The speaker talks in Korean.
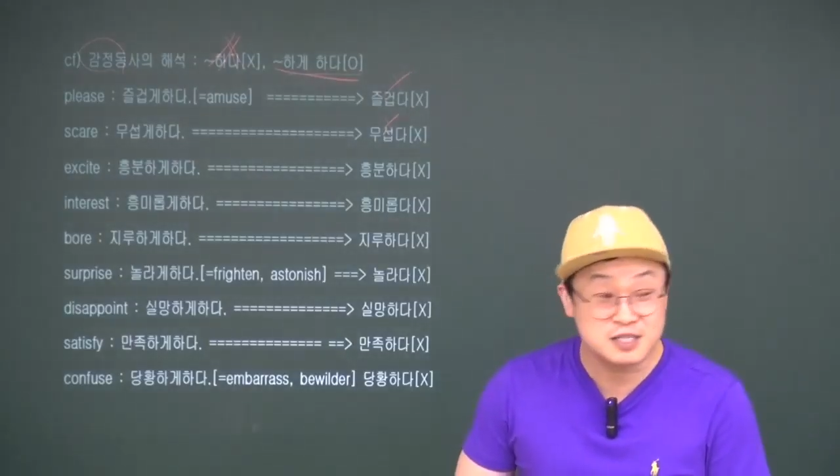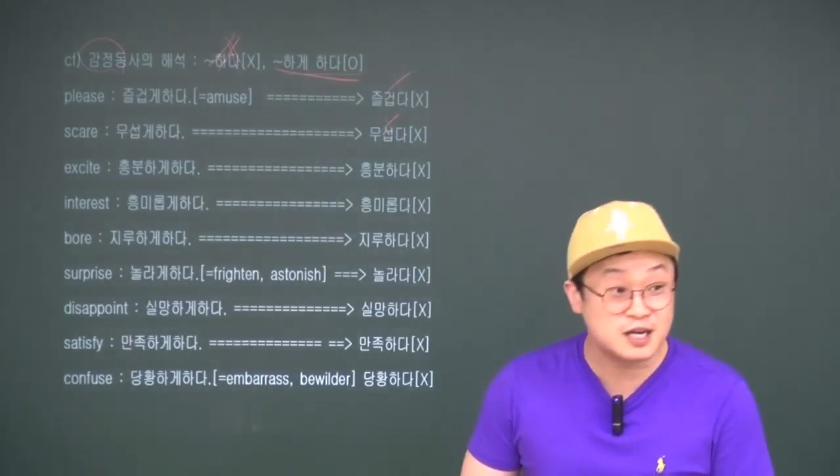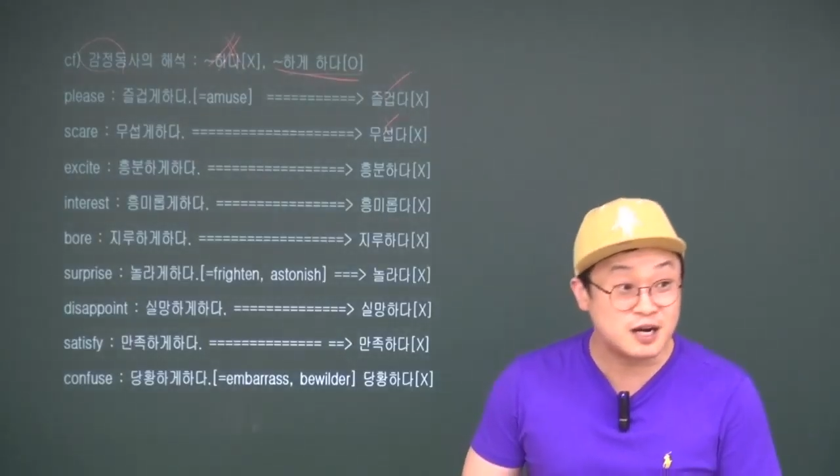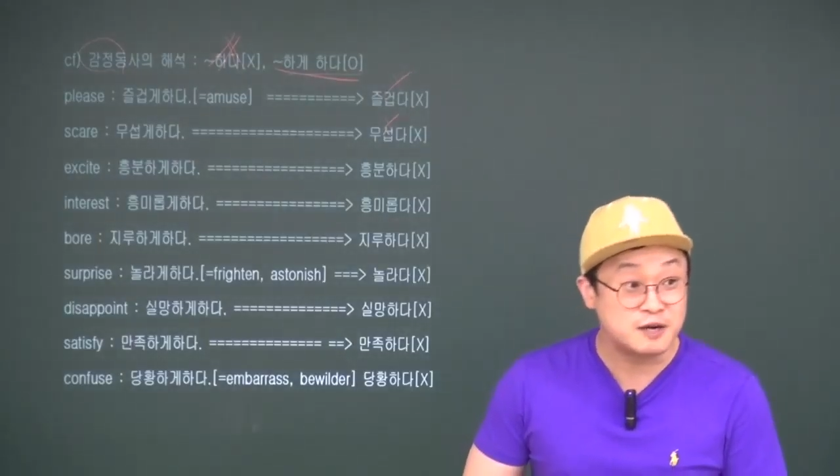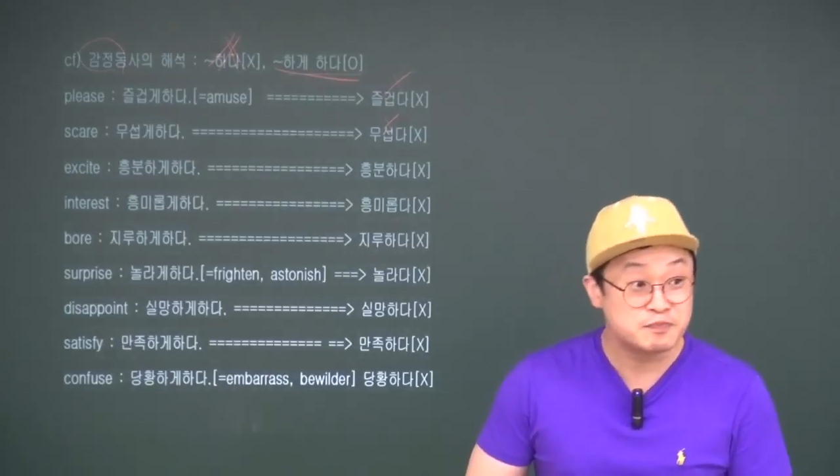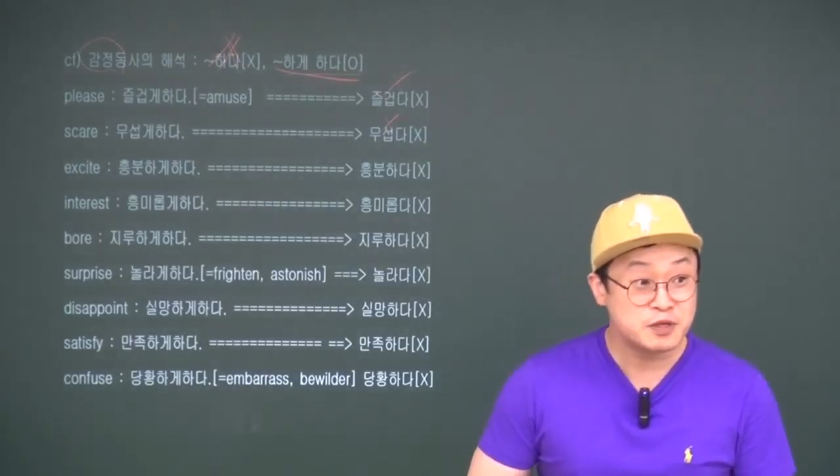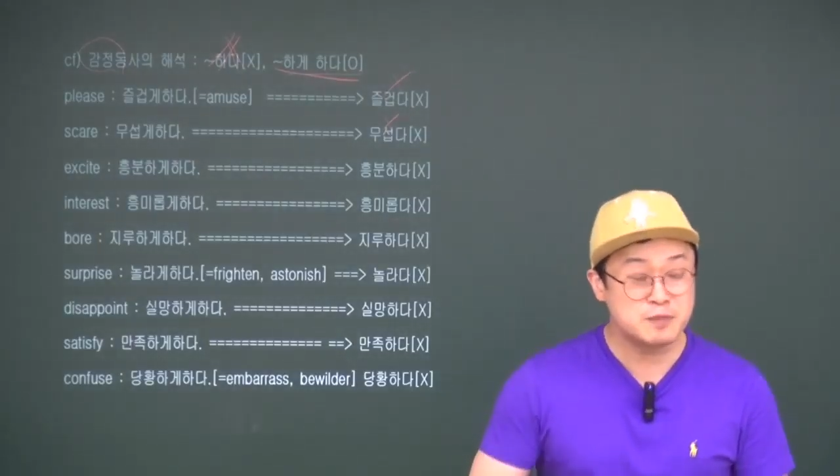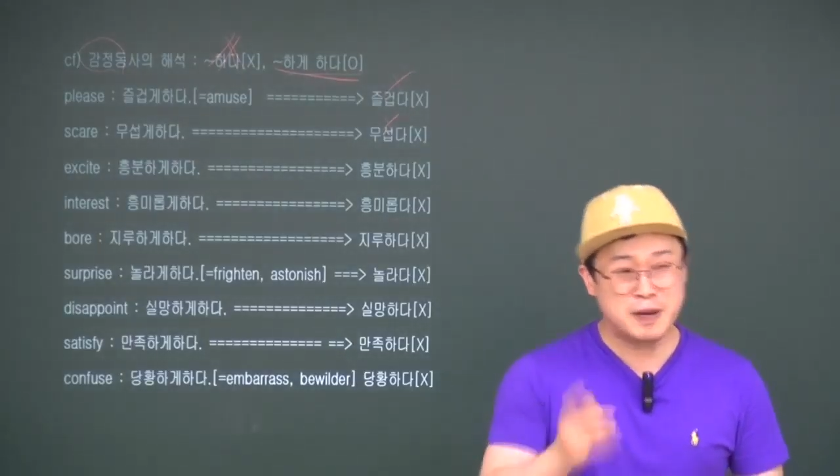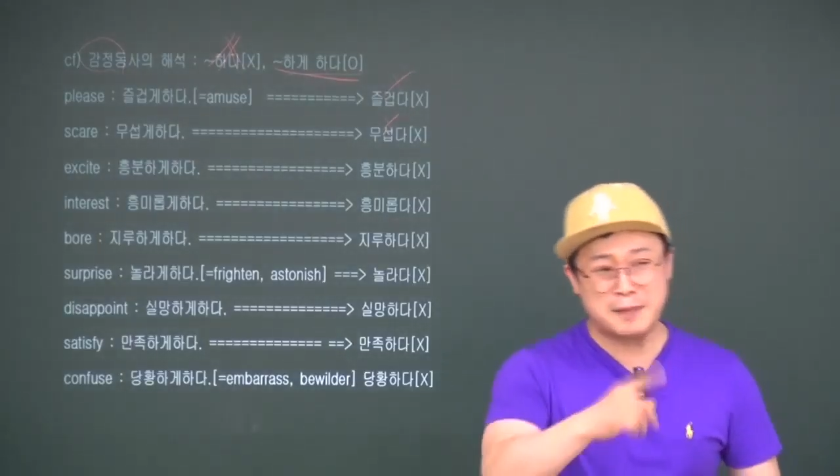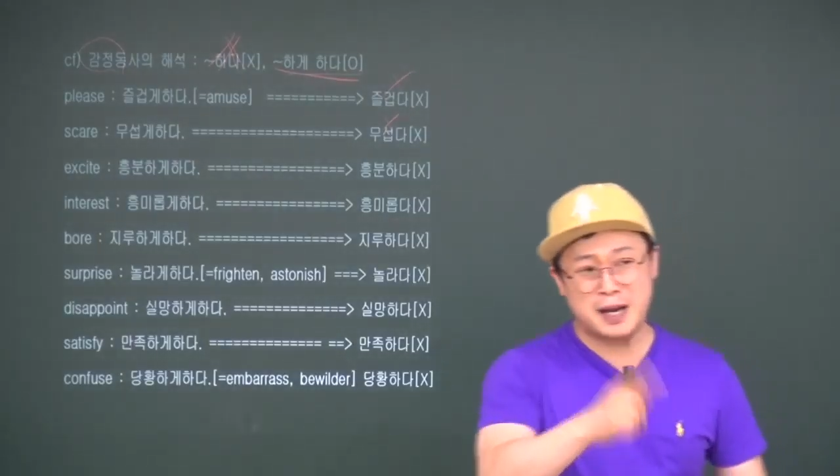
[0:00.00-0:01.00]
그잖아.
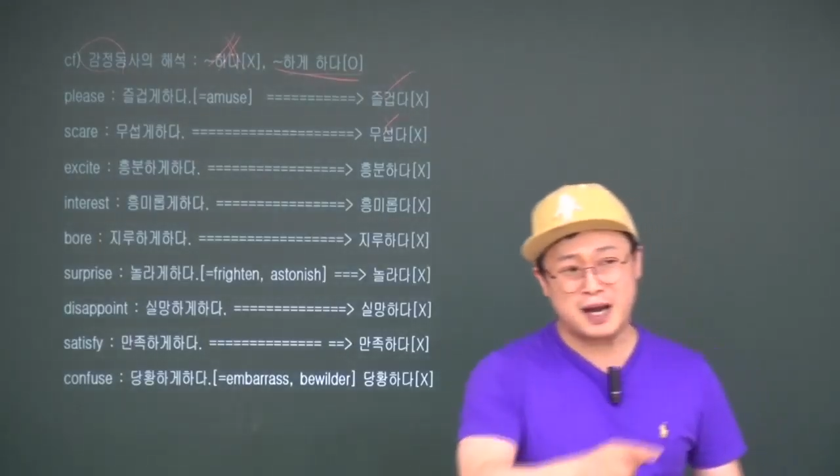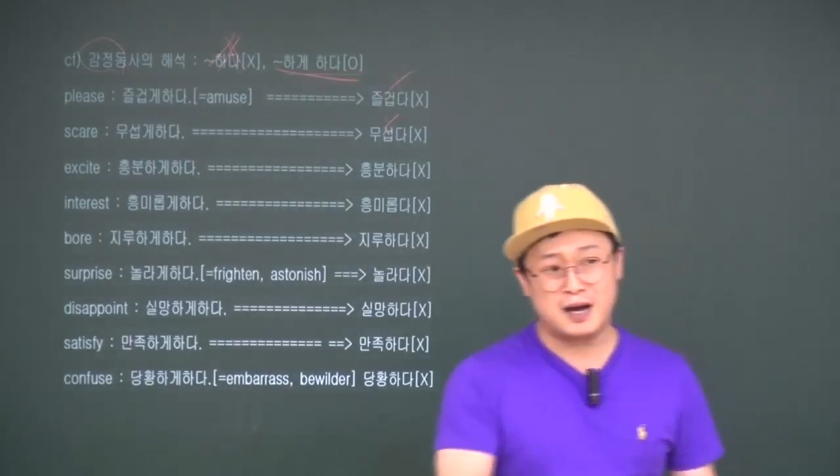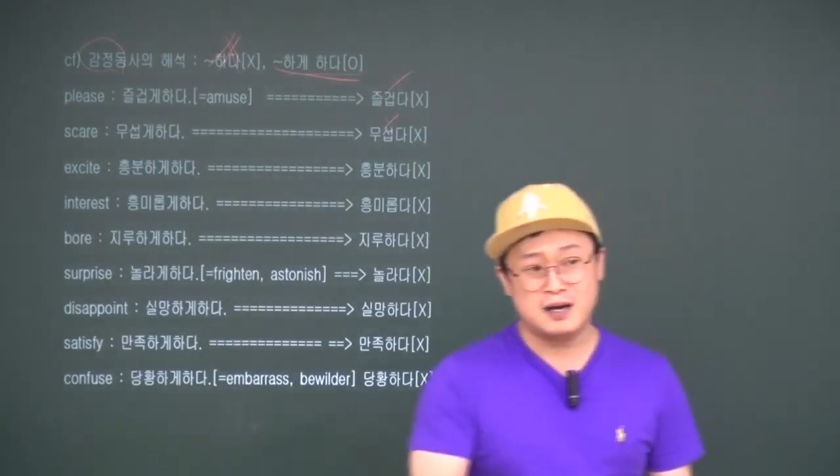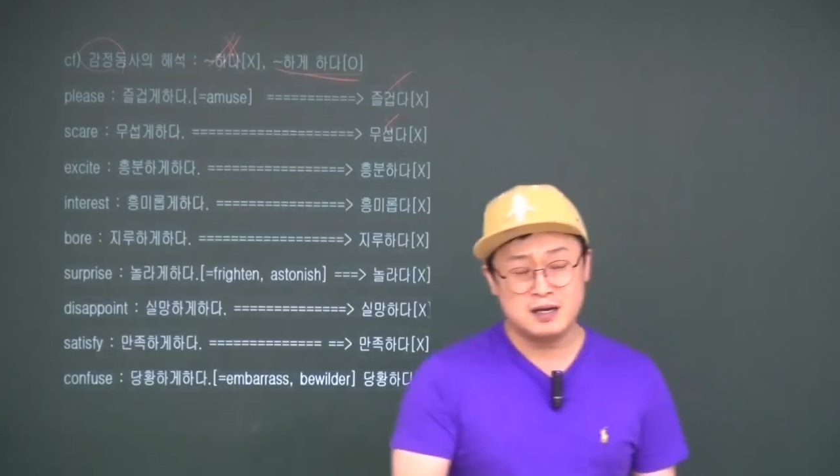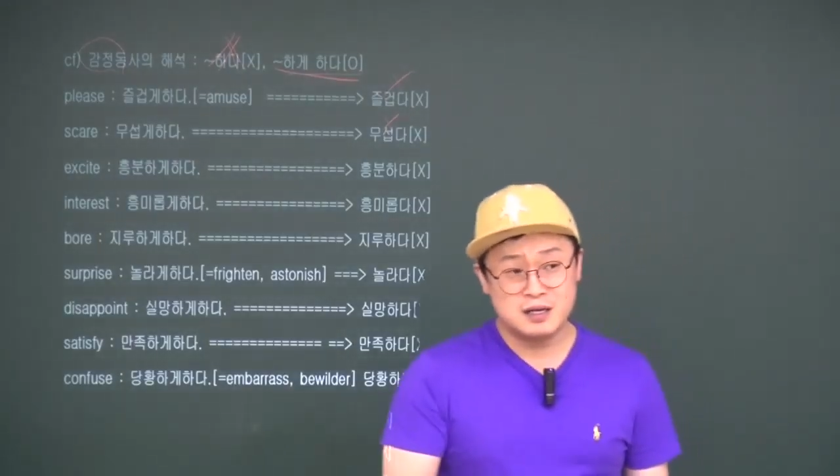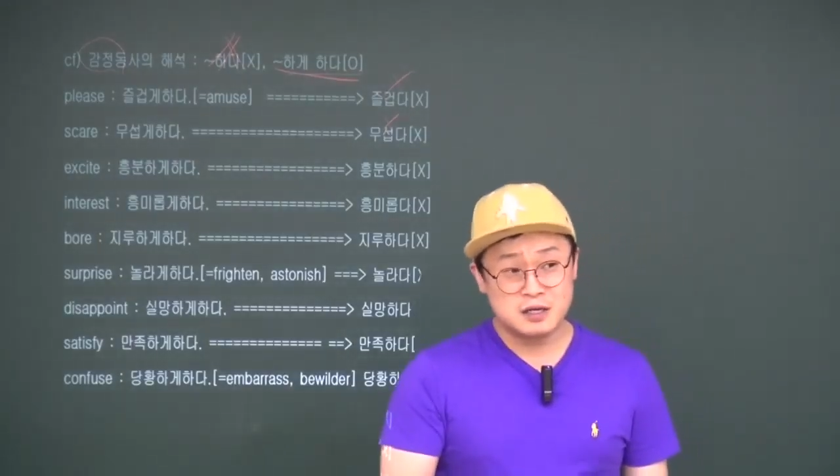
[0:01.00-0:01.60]
그럼 봐봐.